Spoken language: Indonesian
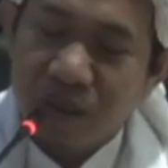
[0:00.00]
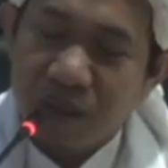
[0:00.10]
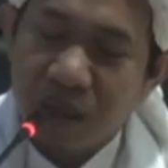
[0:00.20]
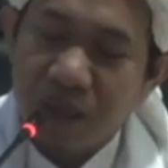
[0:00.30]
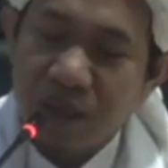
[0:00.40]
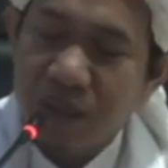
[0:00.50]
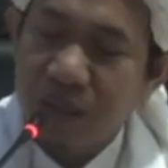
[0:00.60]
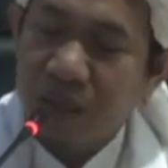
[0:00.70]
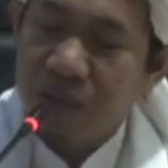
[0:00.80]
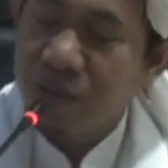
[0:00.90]
karena
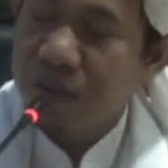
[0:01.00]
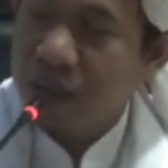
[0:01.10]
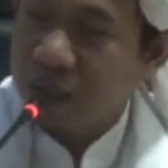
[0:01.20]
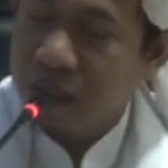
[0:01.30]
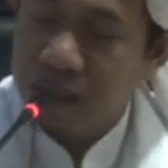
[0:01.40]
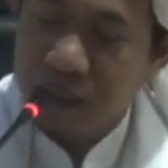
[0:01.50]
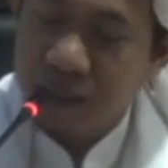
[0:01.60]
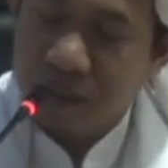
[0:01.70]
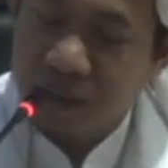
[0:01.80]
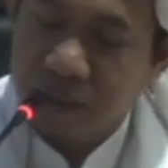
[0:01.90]
takut salahnya
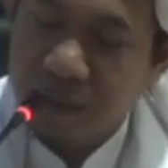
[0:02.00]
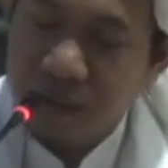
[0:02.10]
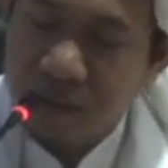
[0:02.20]
ya.